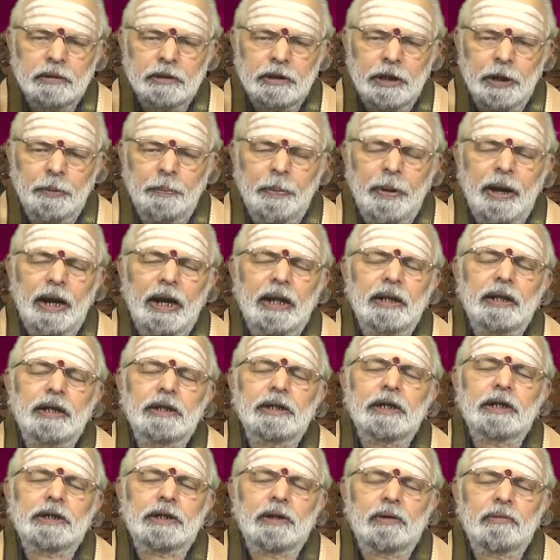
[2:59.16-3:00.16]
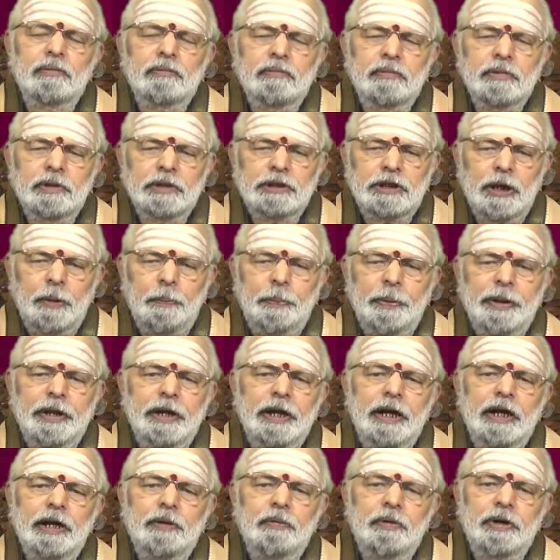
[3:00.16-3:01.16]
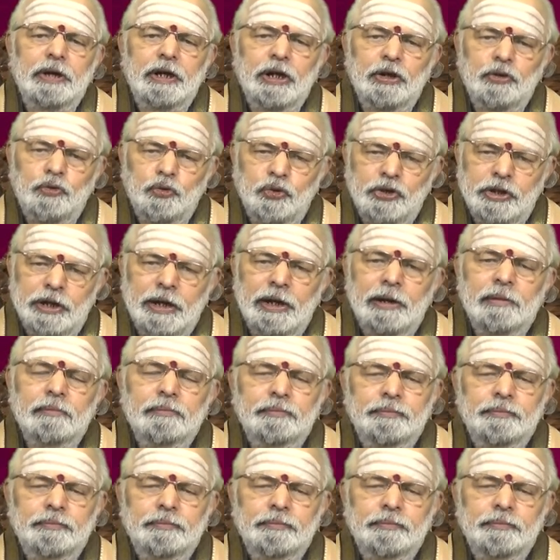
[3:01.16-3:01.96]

దీపారాధన చేయటం చెప్పదగినటువంటి సూచన